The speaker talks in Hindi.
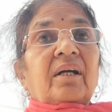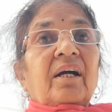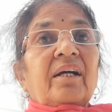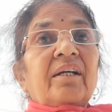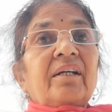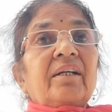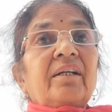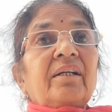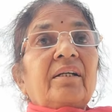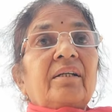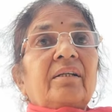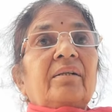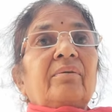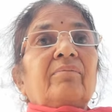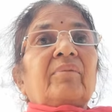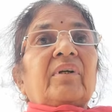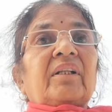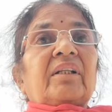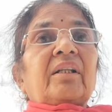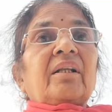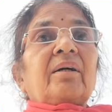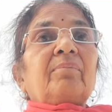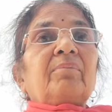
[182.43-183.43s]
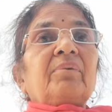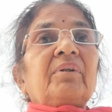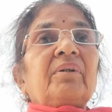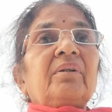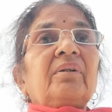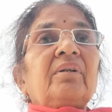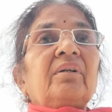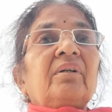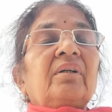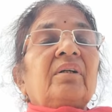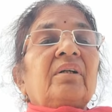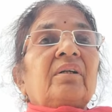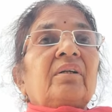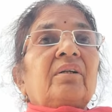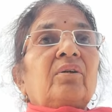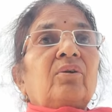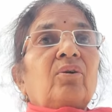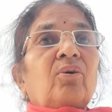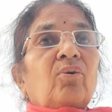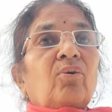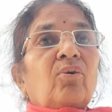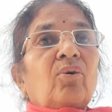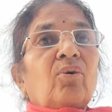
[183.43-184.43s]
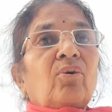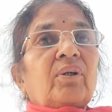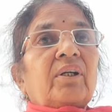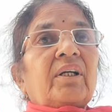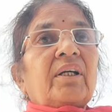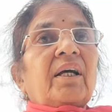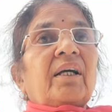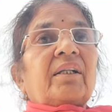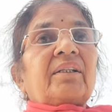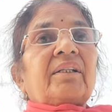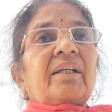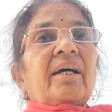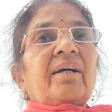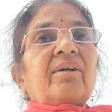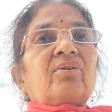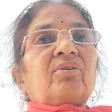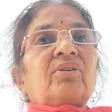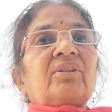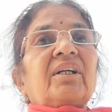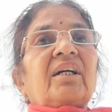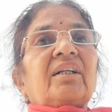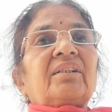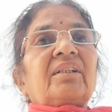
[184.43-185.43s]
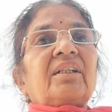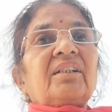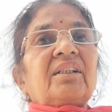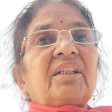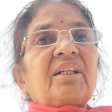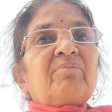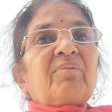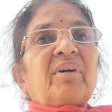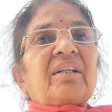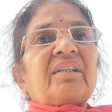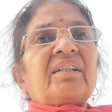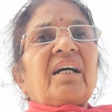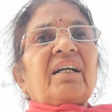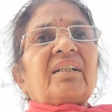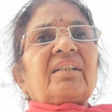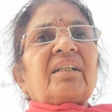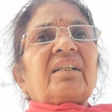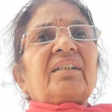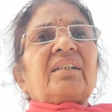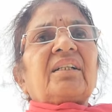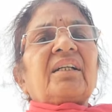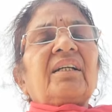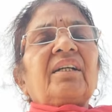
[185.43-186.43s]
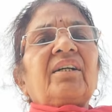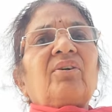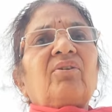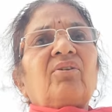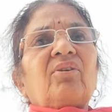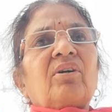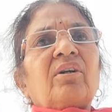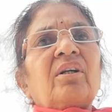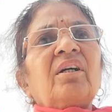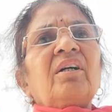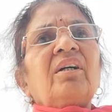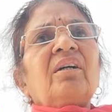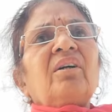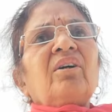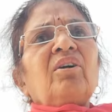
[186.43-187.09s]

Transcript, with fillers: कई मतलब लोगों की हत्याएं हो जाती थी मर जाते थे और